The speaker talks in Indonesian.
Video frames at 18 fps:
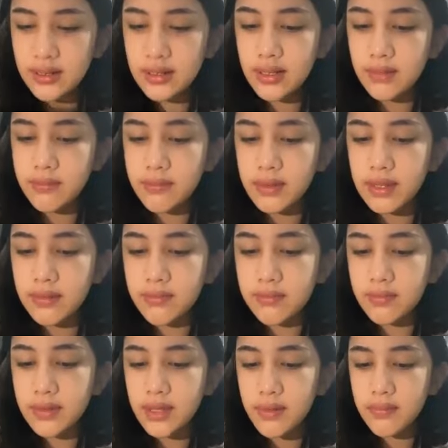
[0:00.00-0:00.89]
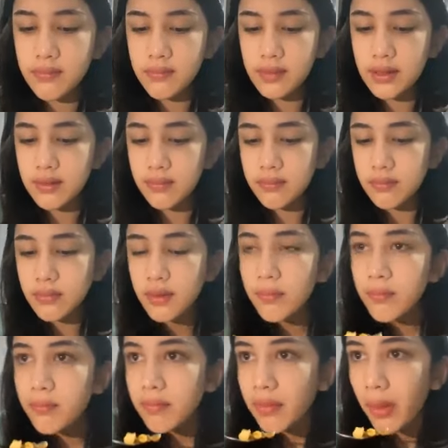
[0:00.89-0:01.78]
Nyam nyam nyam nyam
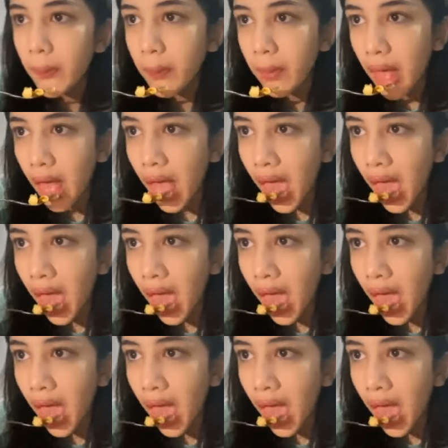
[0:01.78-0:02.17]
nyam nyam.